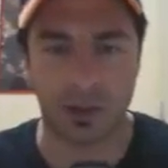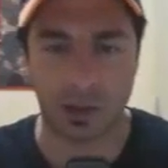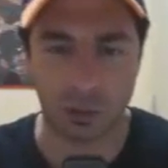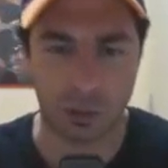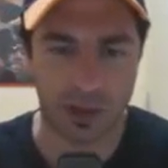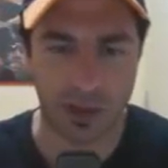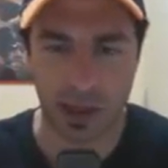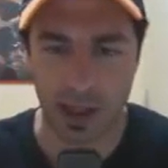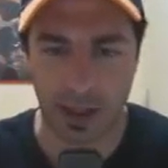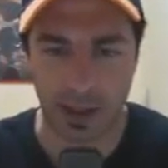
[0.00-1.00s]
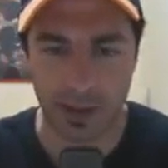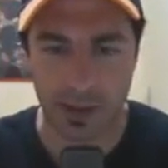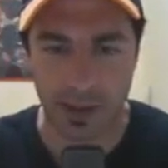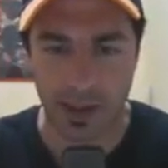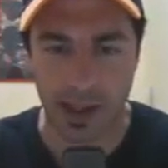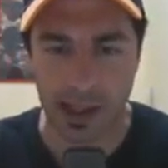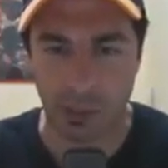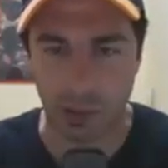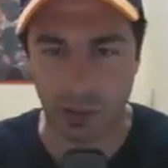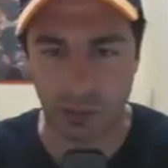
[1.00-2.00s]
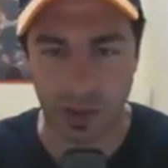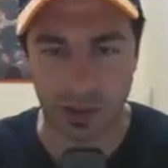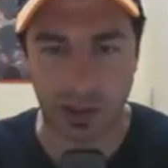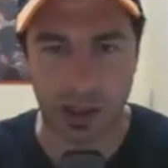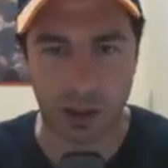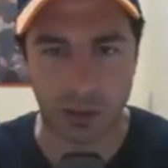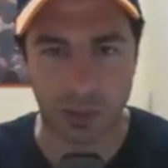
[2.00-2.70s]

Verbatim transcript: visto che comunque STR e andiamo di super attacco,